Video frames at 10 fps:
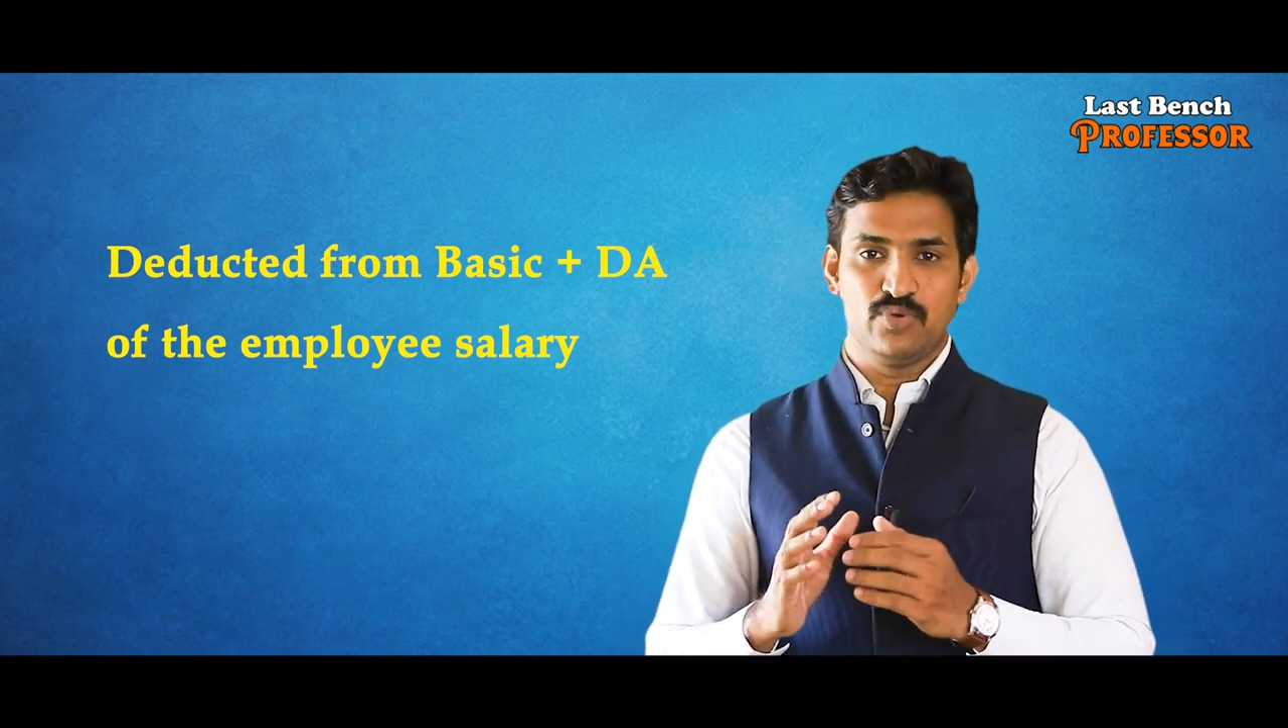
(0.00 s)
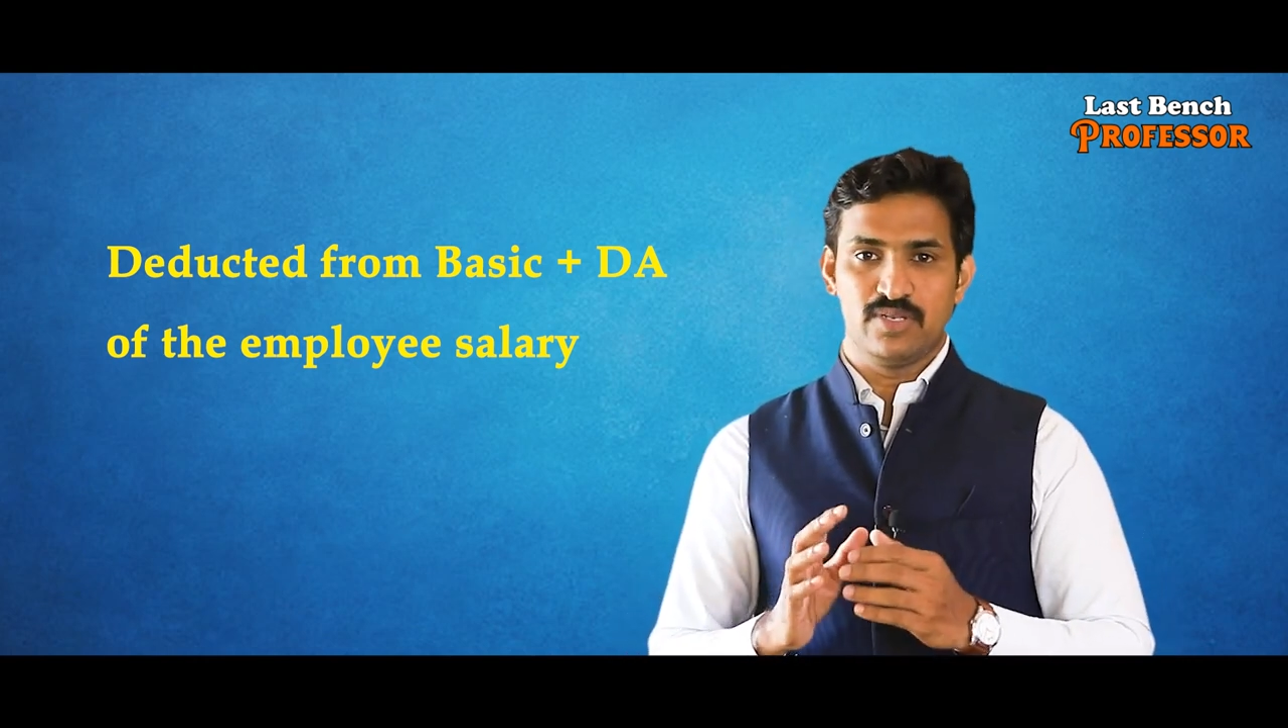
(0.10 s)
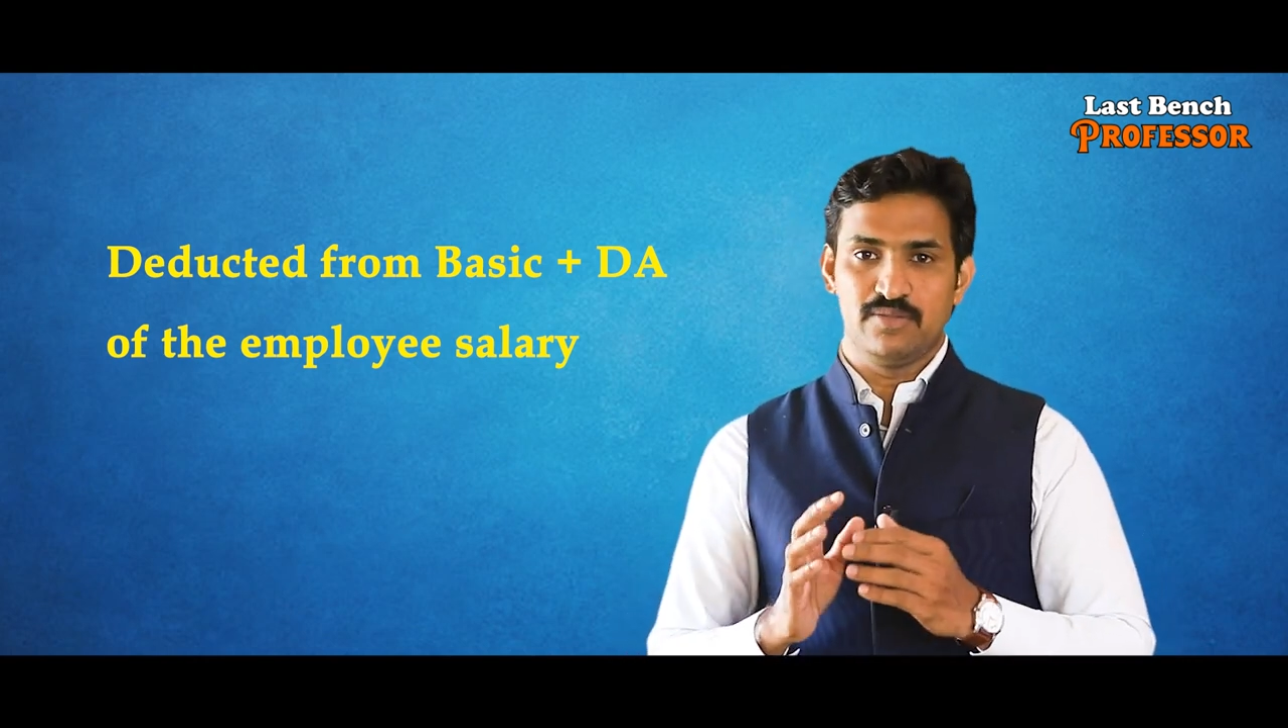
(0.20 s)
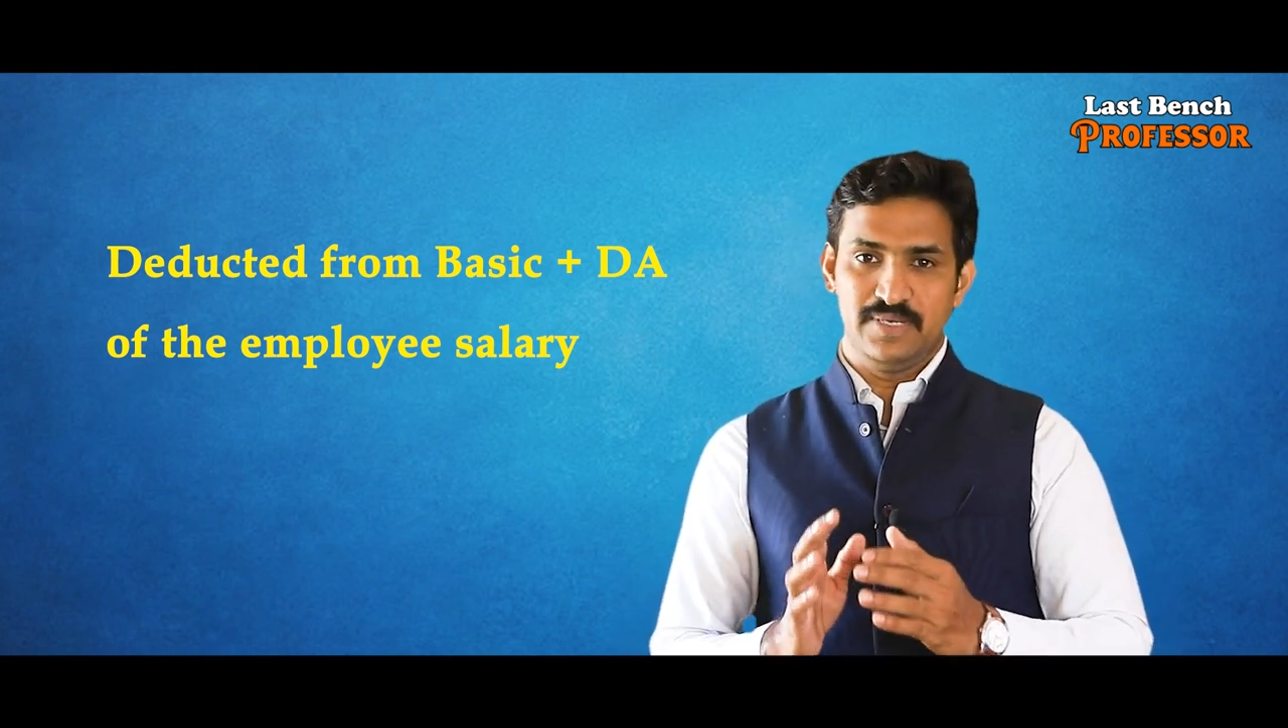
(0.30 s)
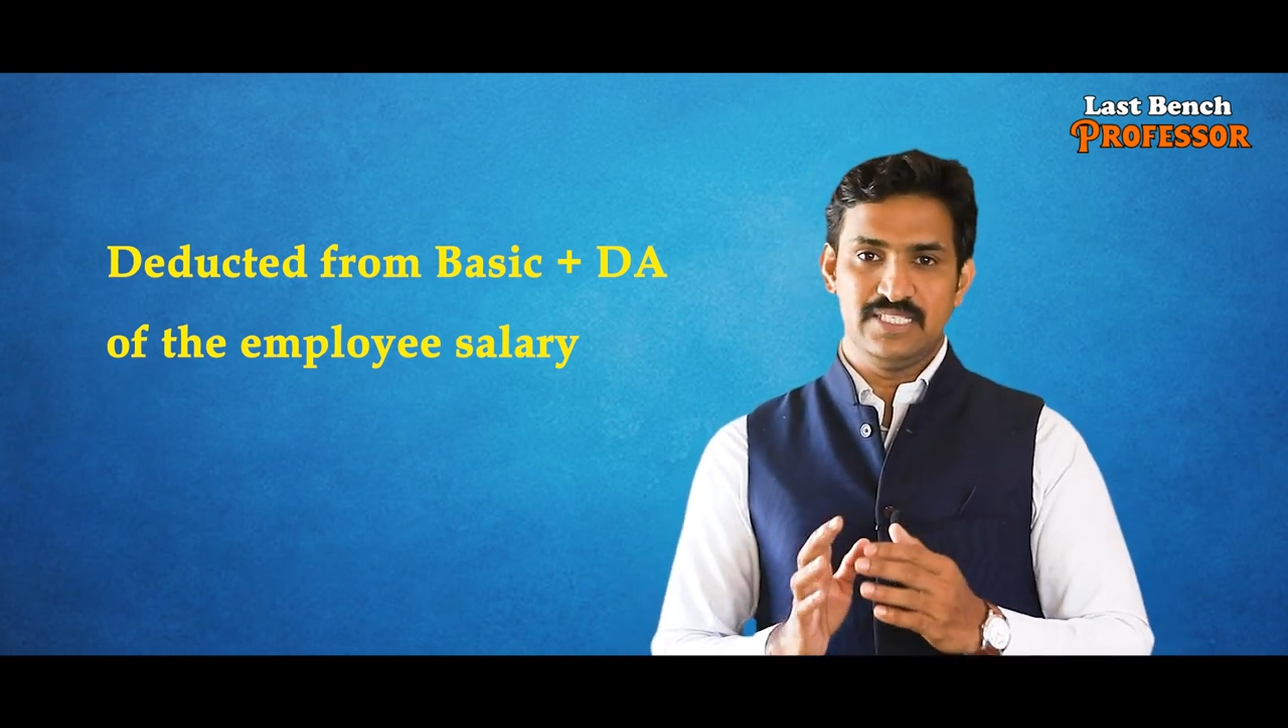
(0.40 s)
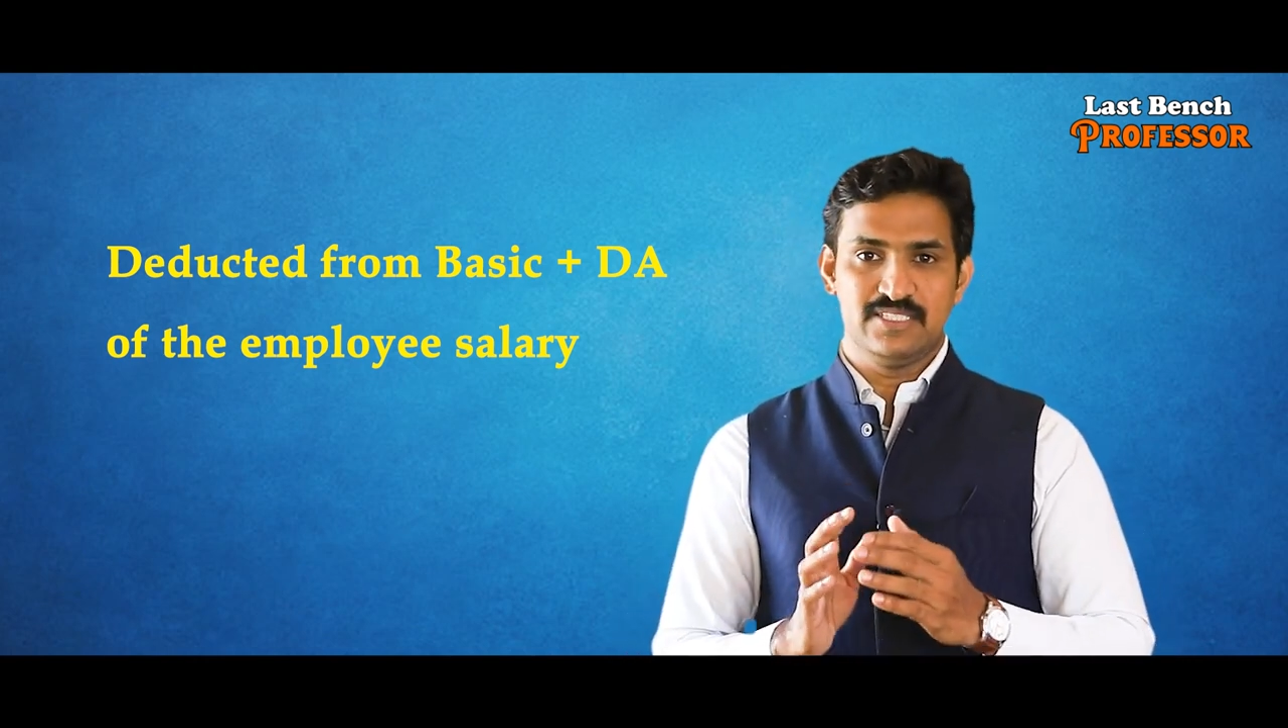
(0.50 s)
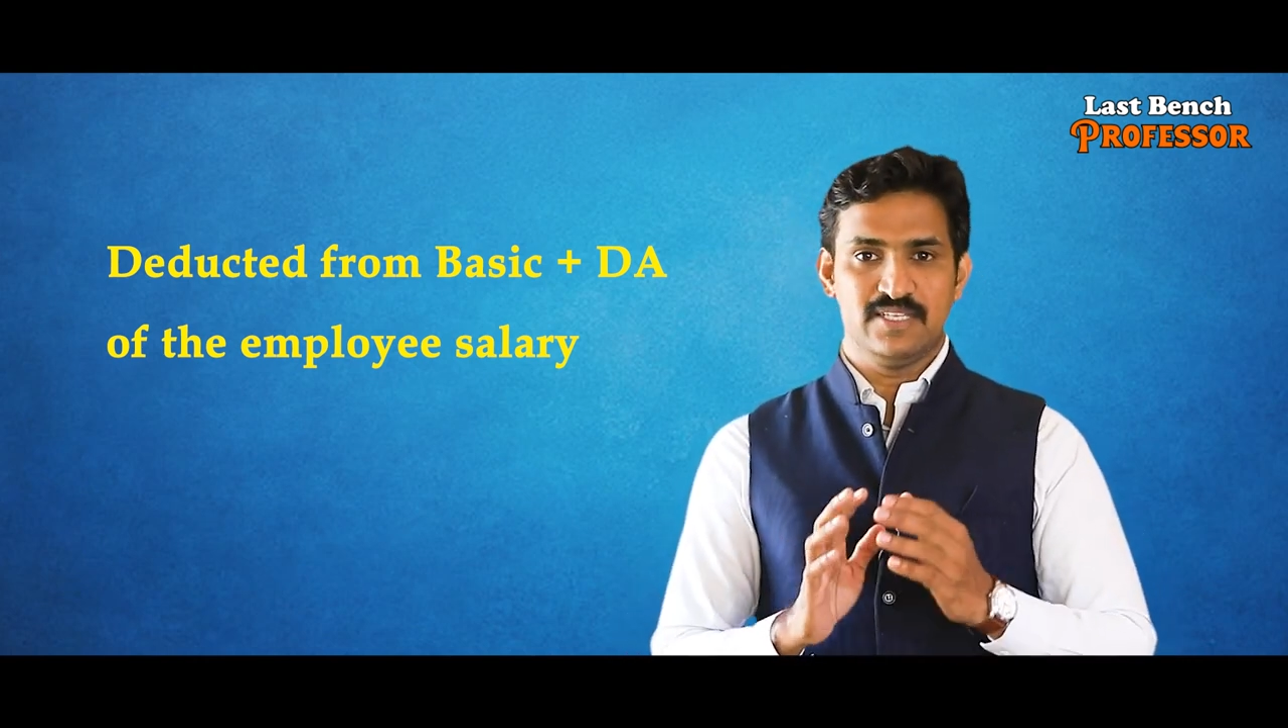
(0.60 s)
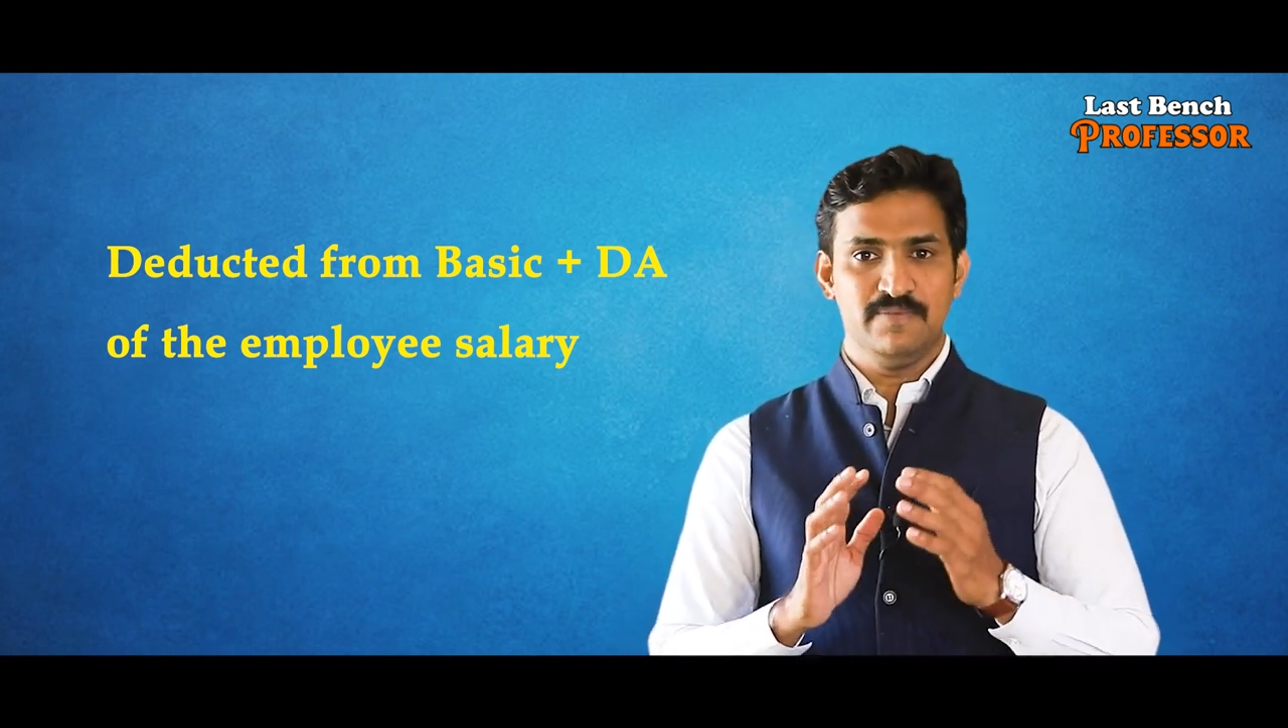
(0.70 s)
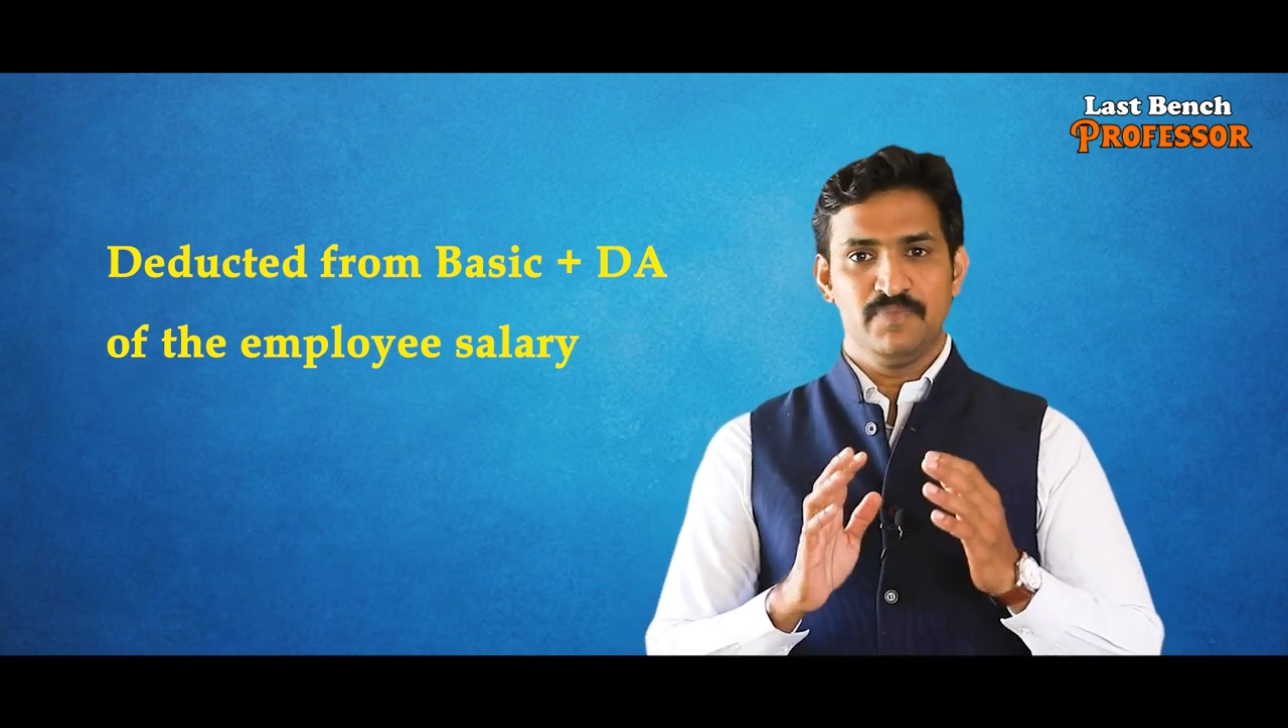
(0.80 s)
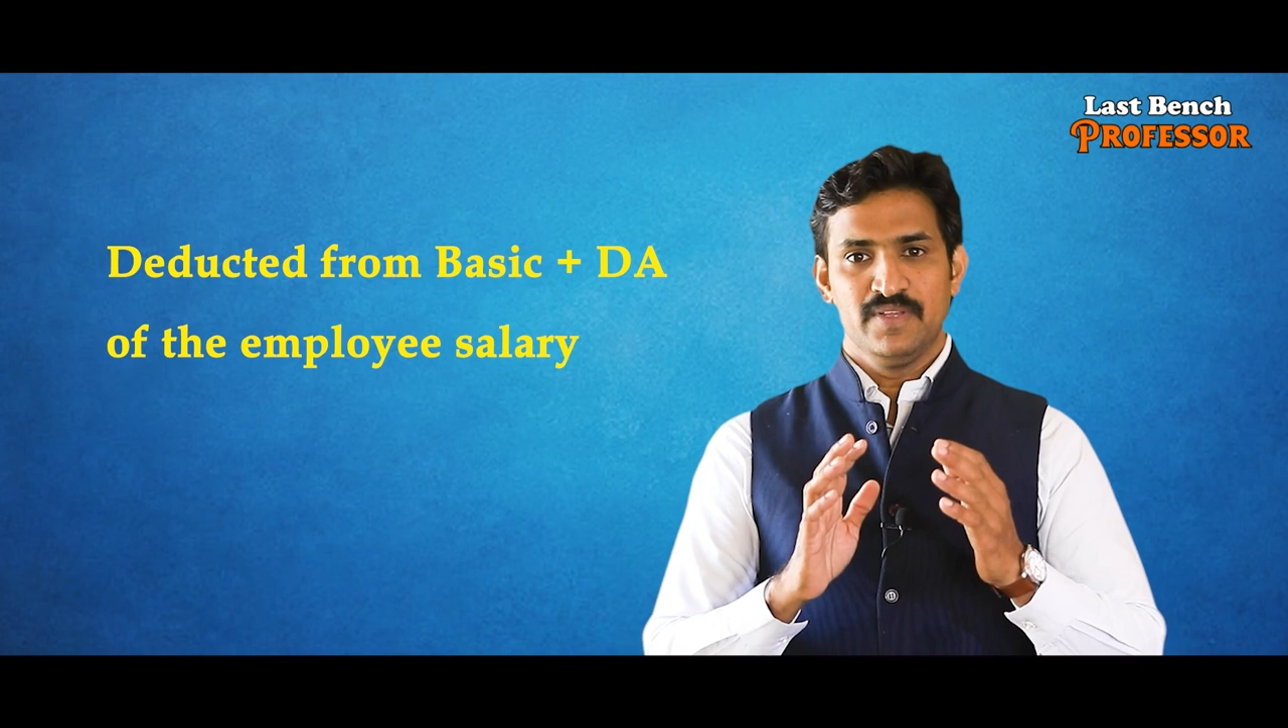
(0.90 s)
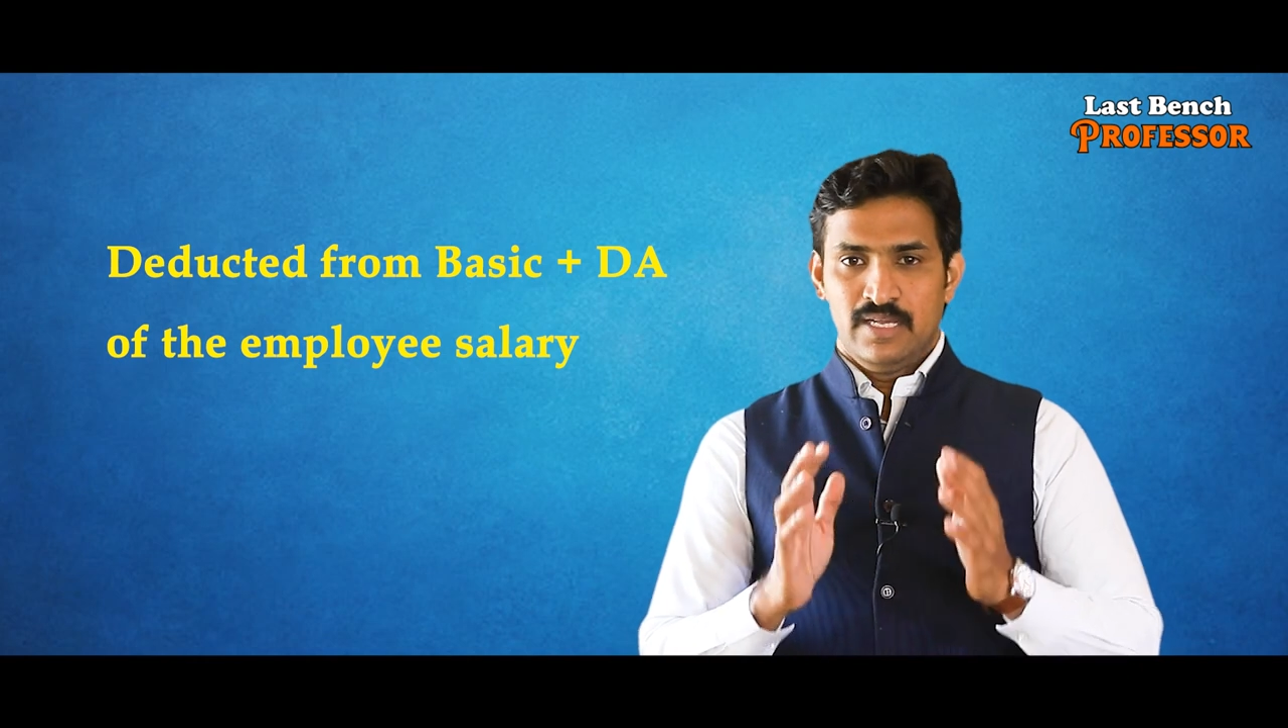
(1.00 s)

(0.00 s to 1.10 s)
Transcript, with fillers: கொடுக்குறது பேசிஸ் தான்